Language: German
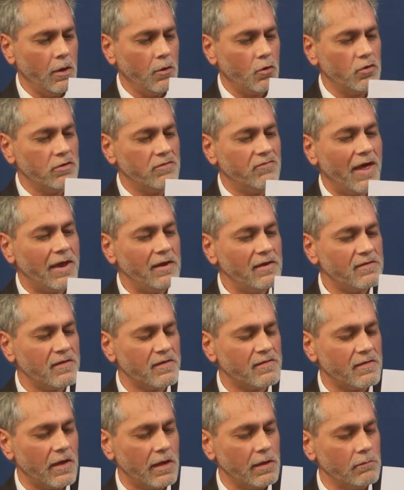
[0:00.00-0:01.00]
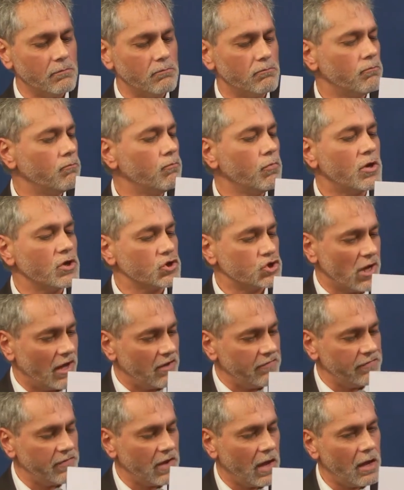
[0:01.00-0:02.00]
Und wenn ich es denn
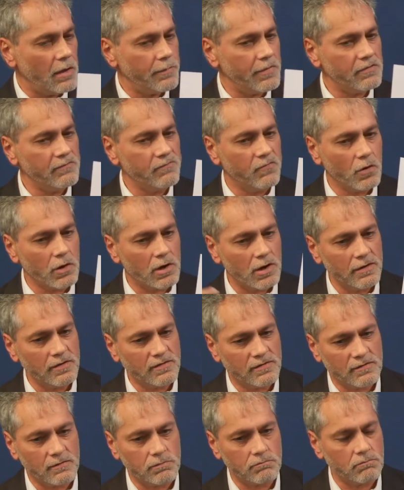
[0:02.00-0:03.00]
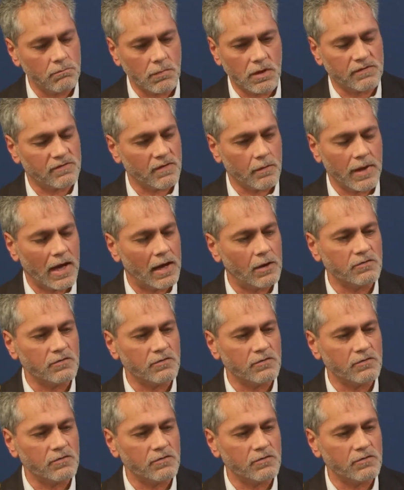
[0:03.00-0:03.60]
geschafft habe, wirklich ich sage mal,